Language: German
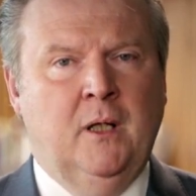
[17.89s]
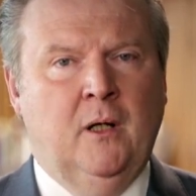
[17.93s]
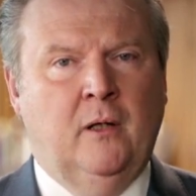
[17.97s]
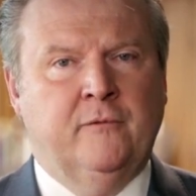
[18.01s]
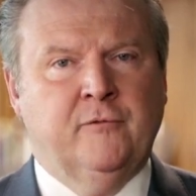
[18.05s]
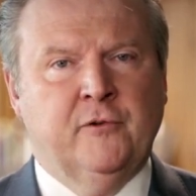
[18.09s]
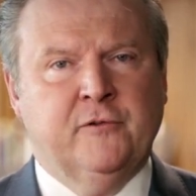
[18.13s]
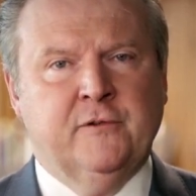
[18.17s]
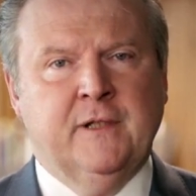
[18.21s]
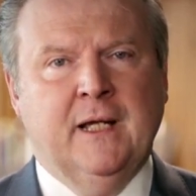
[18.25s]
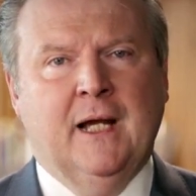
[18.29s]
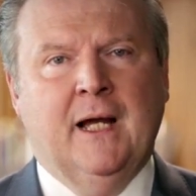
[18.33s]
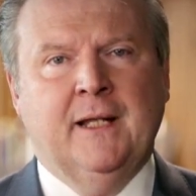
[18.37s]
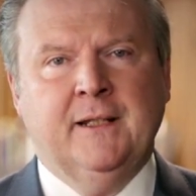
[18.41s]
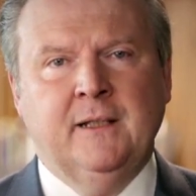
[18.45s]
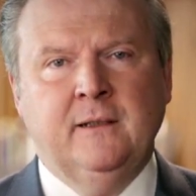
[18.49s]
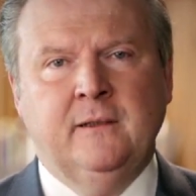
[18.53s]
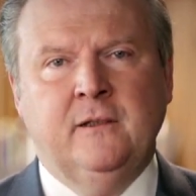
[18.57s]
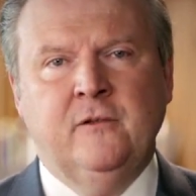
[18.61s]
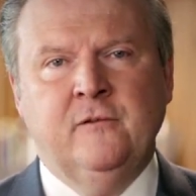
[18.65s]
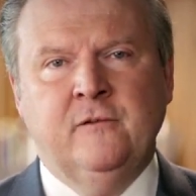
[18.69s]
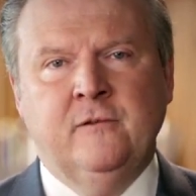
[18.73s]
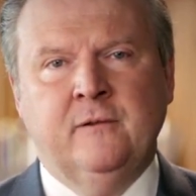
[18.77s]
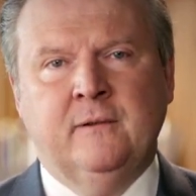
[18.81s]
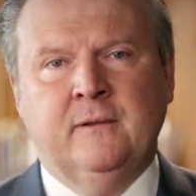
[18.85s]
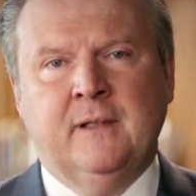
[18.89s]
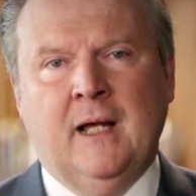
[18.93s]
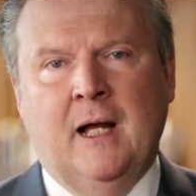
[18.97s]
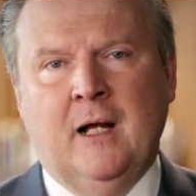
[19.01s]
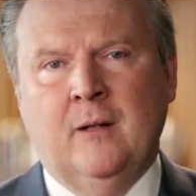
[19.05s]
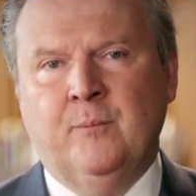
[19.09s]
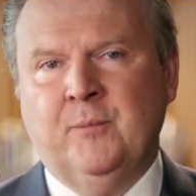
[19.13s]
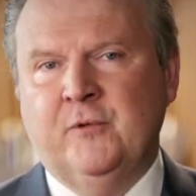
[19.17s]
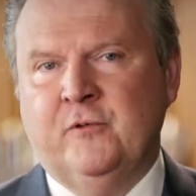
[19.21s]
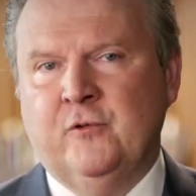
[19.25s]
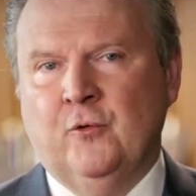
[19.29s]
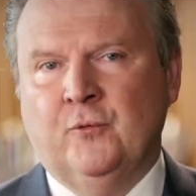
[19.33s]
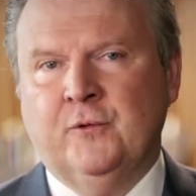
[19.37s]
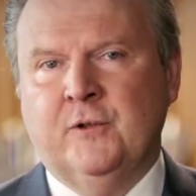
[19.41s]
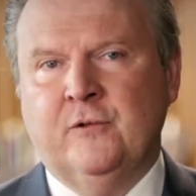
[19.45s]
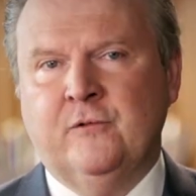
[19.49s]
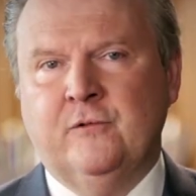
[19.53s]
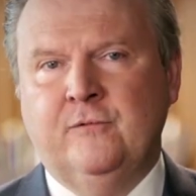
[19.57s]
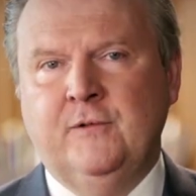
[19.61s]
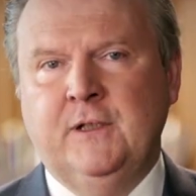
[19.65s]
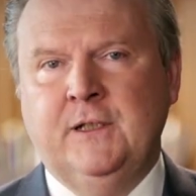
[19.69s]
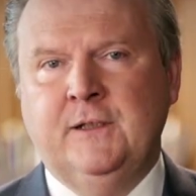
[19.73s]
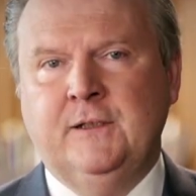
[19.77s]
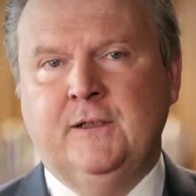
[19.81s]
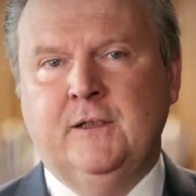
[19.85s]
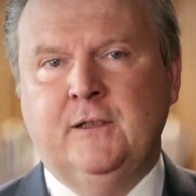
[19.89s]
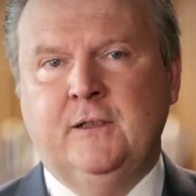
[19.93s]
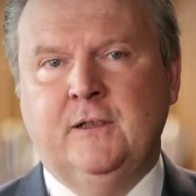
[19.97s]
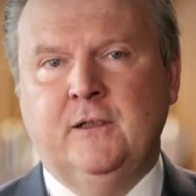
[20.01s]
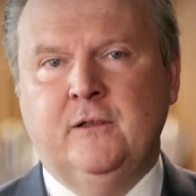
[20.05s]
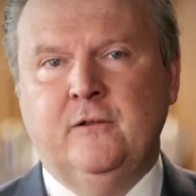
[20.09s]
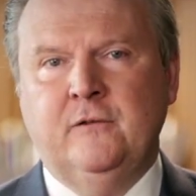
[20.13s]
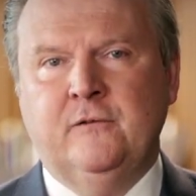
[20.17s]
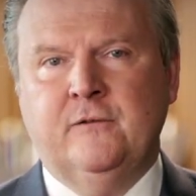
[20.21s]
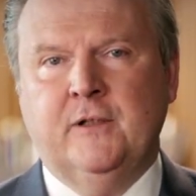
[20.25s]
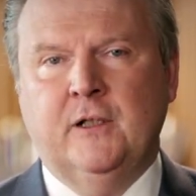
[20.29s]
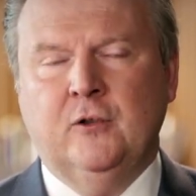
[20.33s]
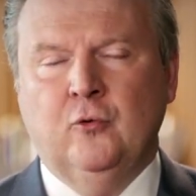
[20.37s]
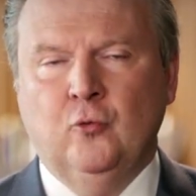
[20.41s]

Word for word: Und was gerade in diesen Tagen besonders wichtig ist,